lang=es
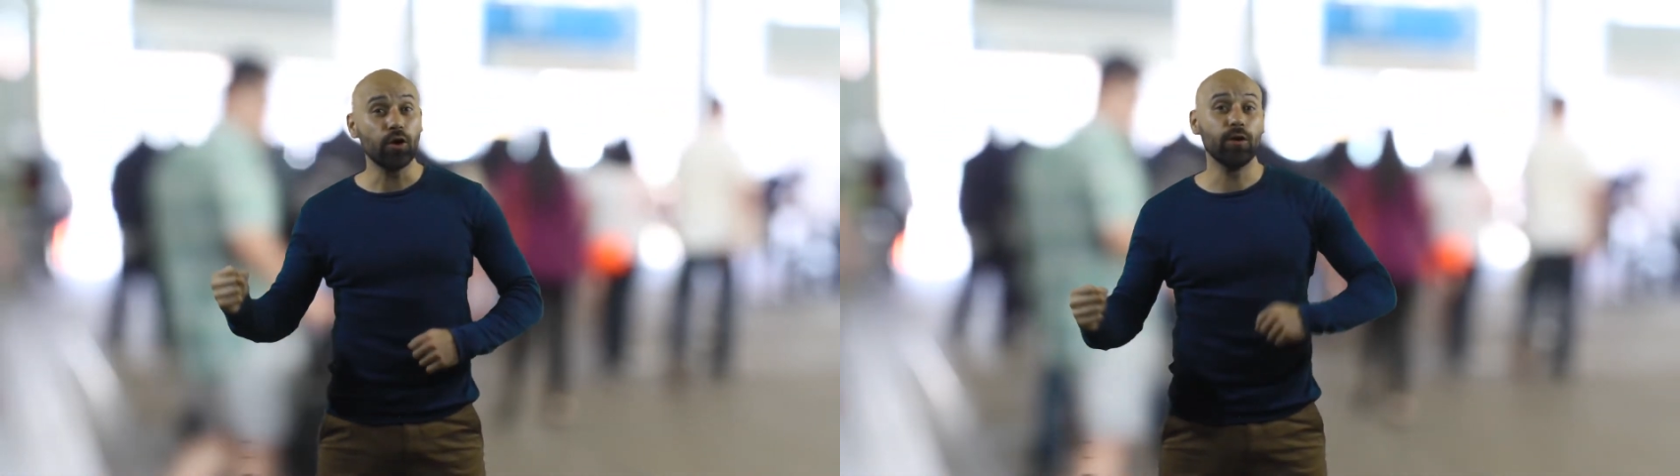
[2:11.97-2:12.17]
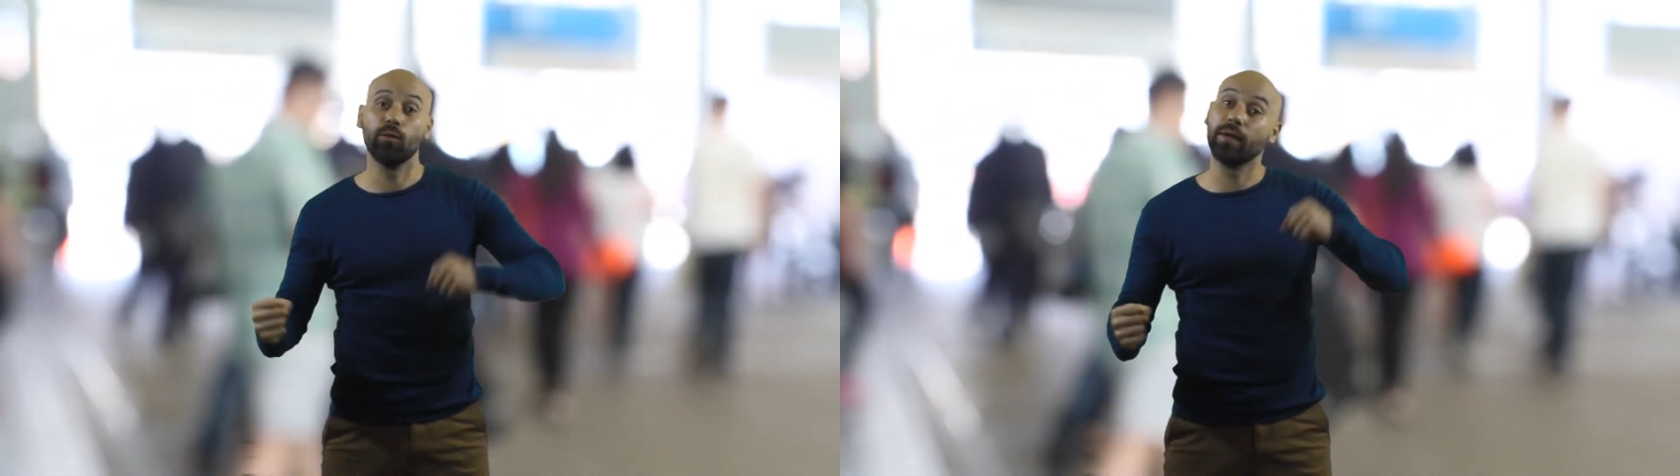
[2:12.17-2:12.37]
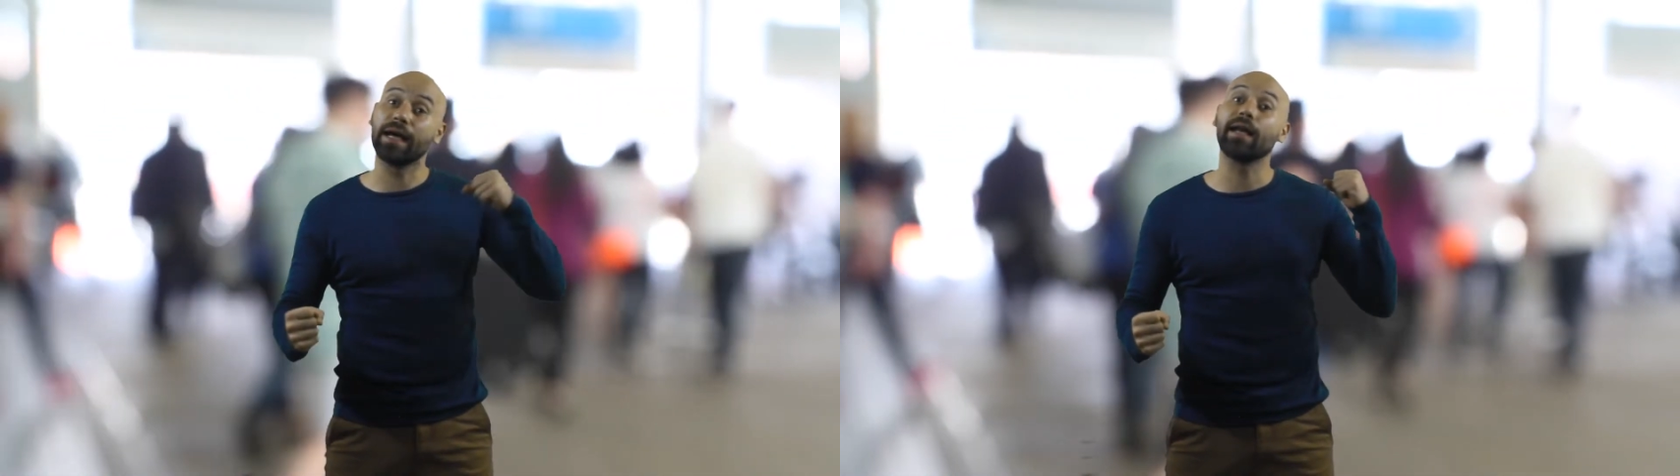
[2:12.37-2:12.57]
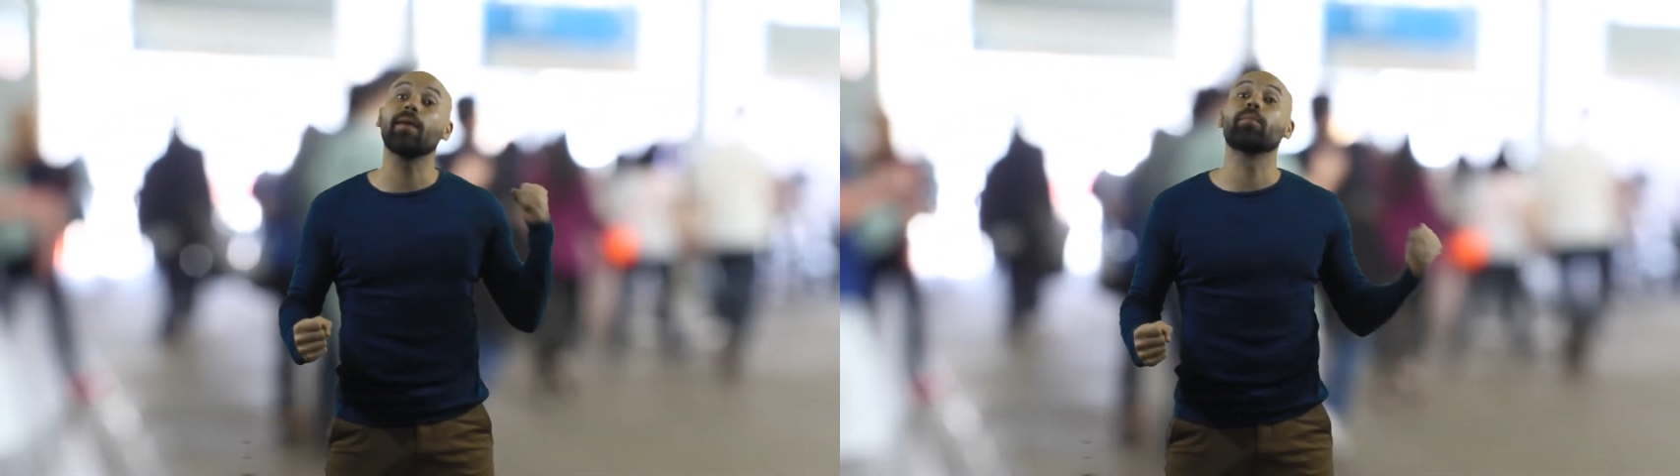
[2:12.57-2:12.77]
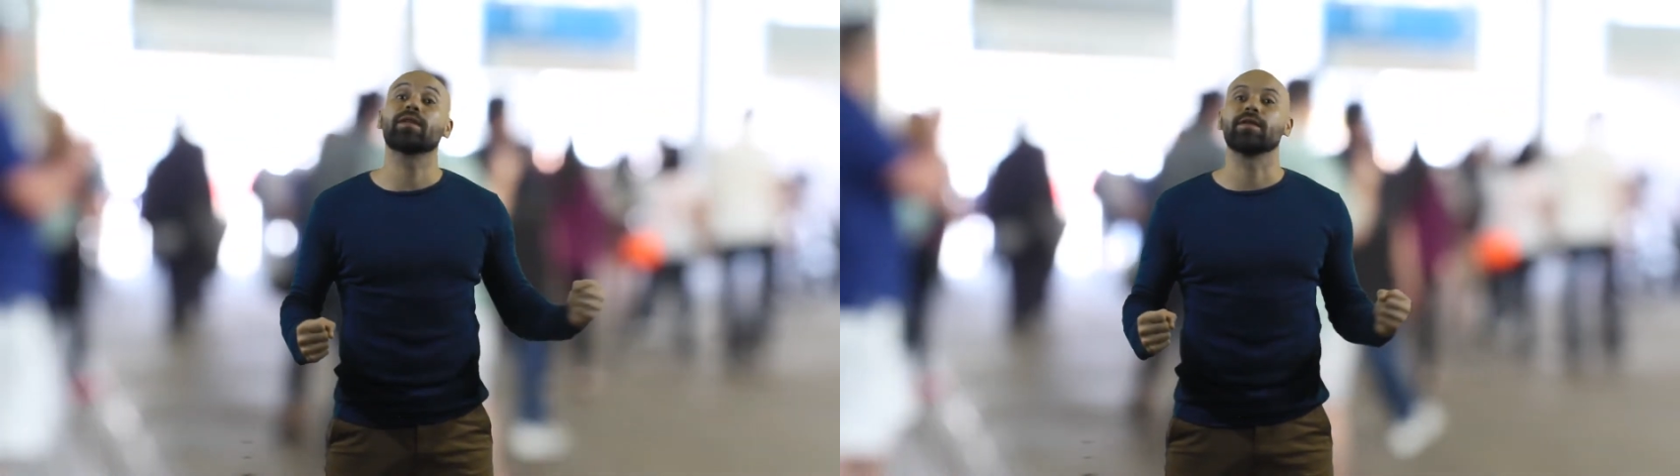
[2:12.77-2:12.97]
y una
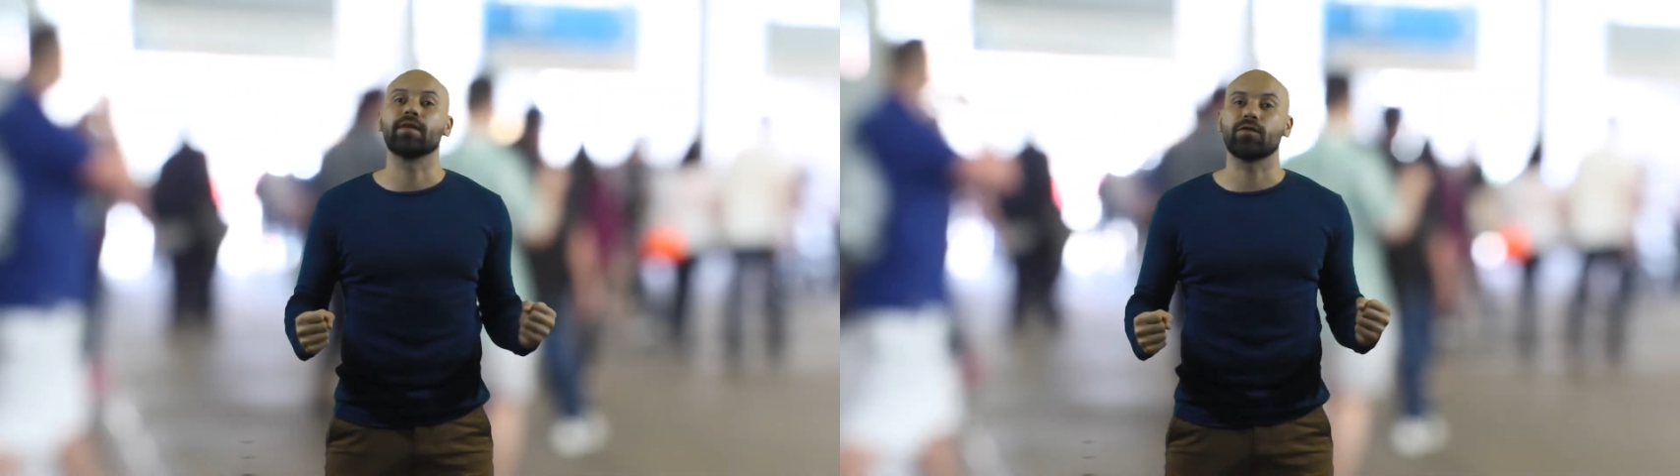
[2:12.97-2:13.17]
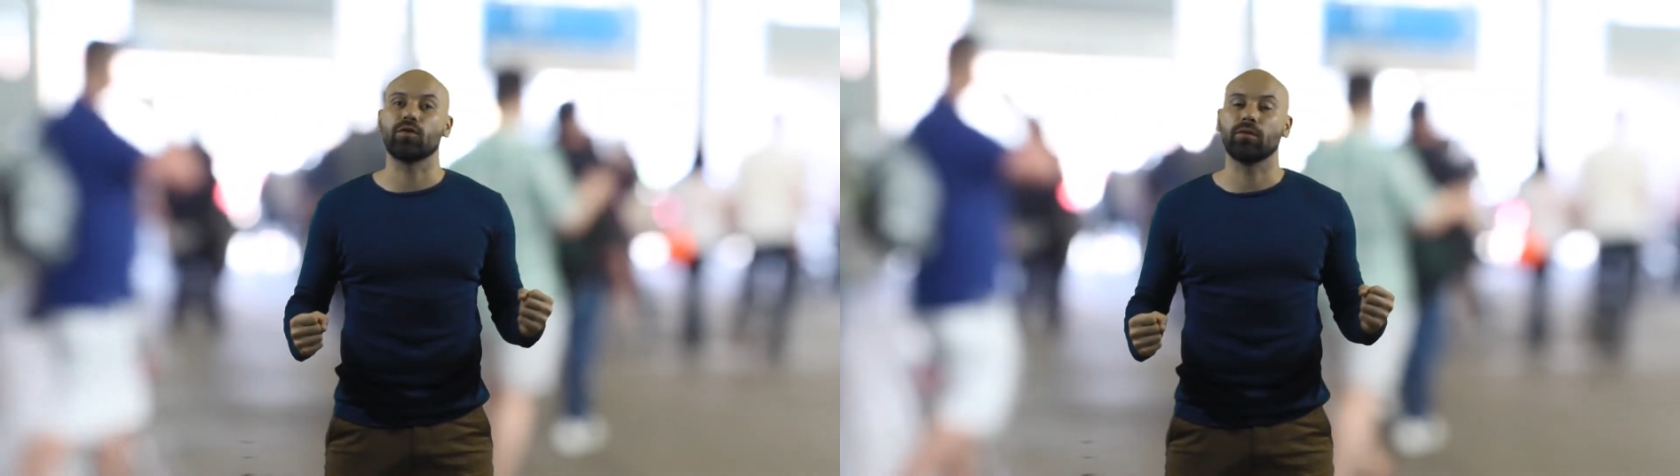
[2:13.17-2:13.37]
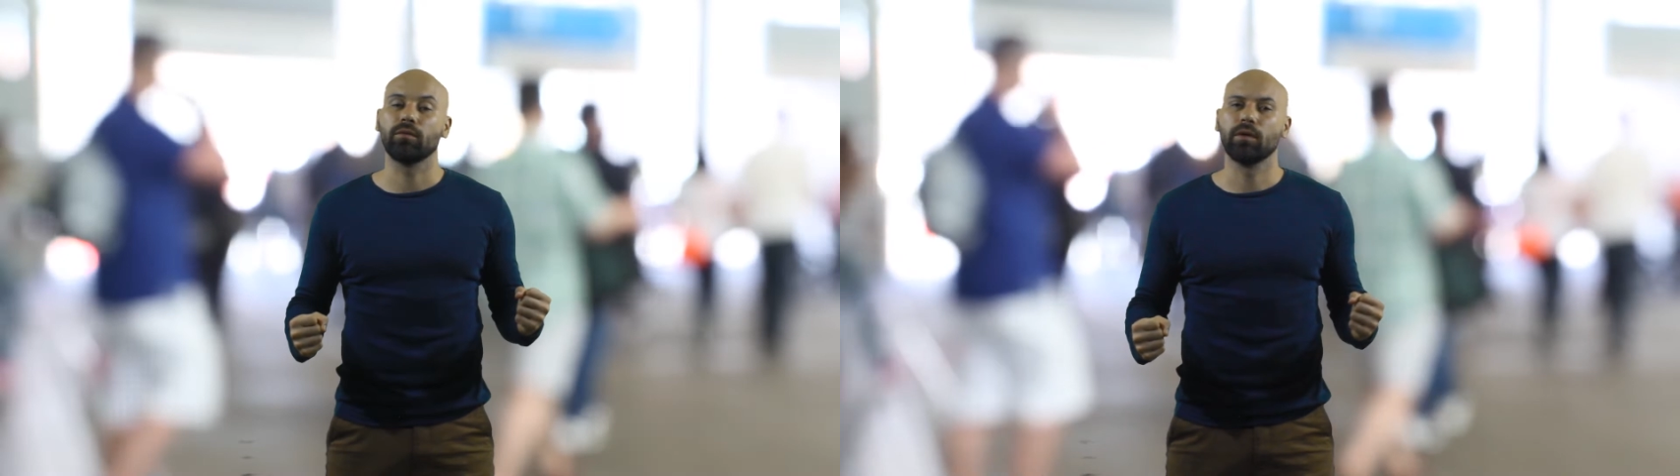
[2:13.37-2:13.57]
gran presentación.